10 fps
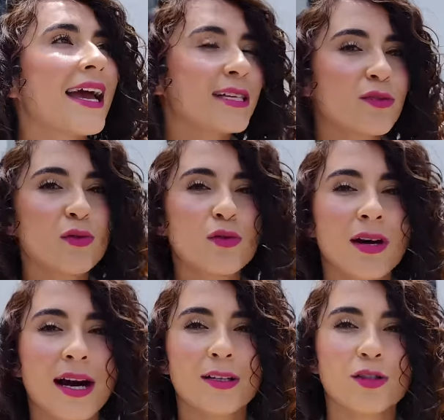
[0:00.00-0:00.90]
es un
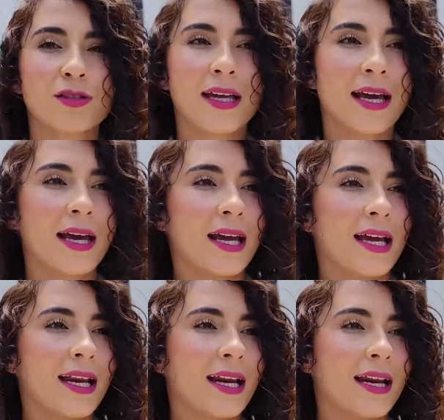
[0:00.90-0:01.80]
lugar
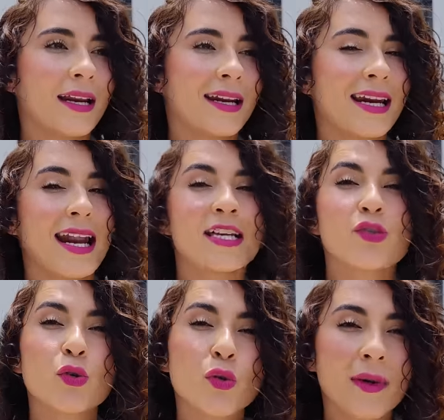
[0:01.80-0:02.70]
donde la
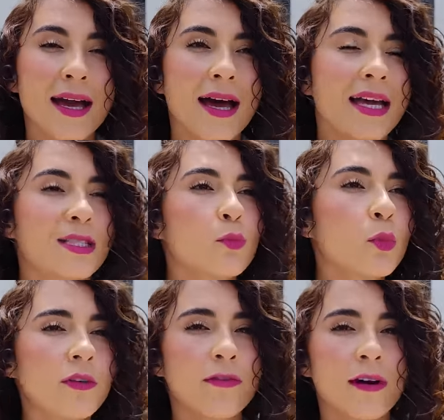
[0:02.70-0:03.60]
lluvia es
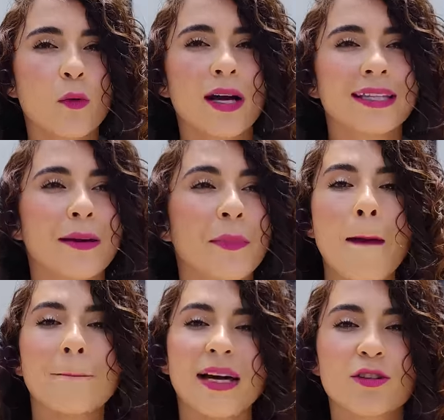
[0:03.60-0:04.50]
muy frecuente,
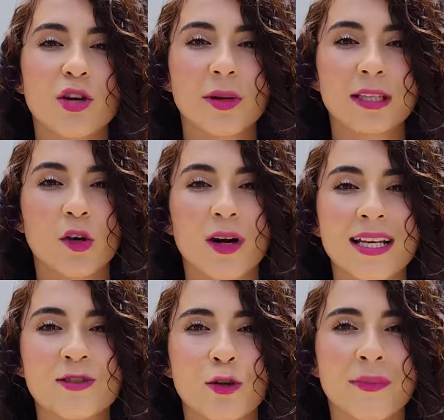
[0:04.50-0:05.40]
pero sobre todo
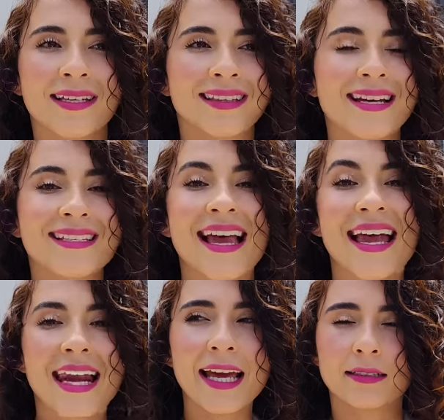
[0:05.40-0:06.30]
las tormentas
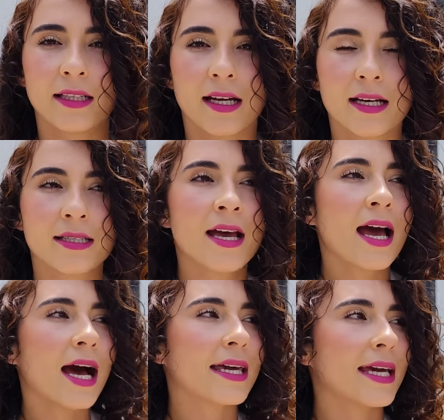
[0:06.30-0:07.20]
eléctricas.
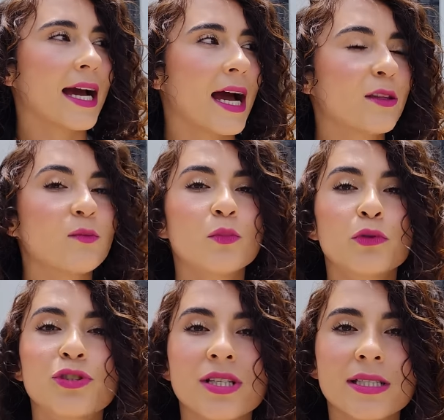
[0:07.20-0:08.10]
Aquí caen
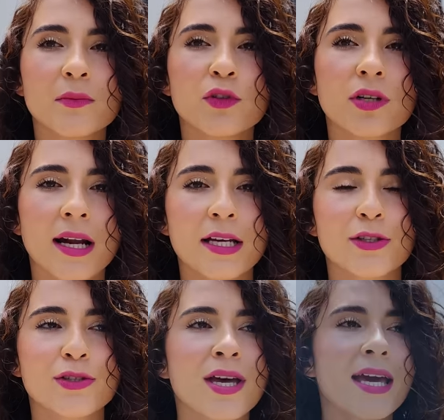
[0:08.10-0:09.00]
muchísimos rayos